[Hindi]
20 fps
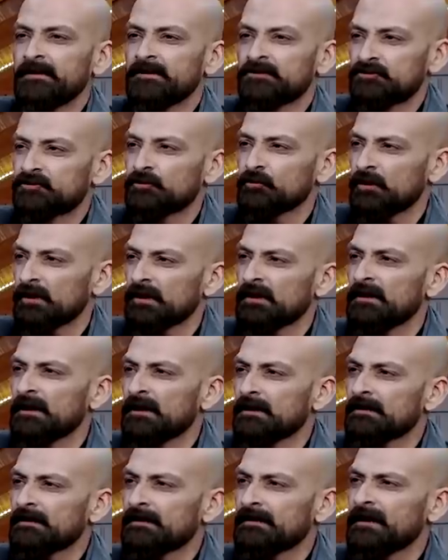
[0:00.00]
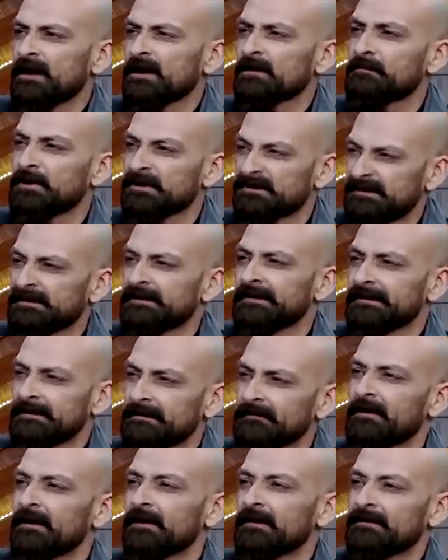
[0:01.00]
उसमें शुक्र अल्लाह का कि आंख फंसी
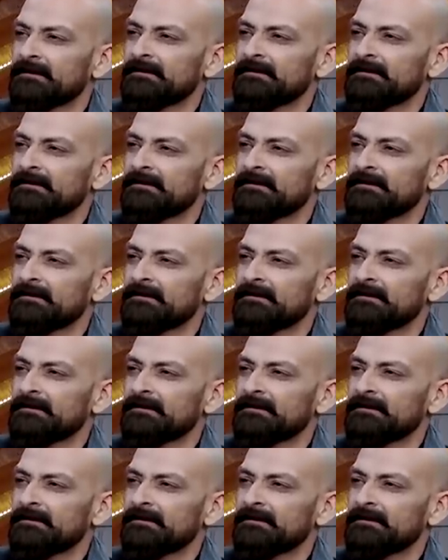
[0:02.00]
रही वहाँ